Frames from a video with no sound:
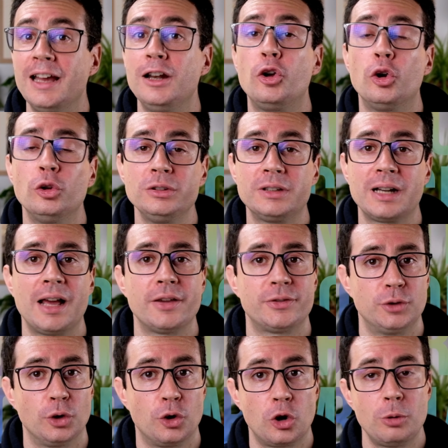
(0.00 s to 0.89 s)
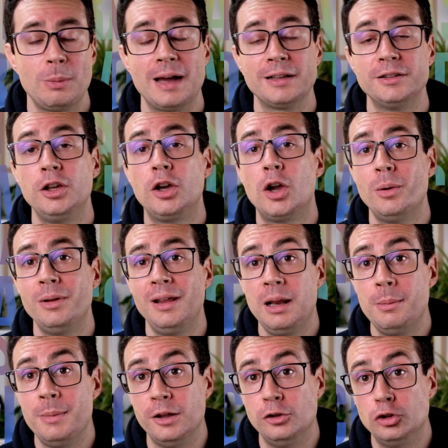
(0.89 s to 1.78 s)
il contrasto cromatico è un
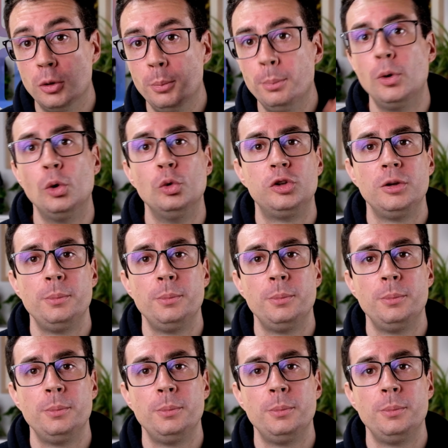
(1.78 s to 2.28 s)
elemento molto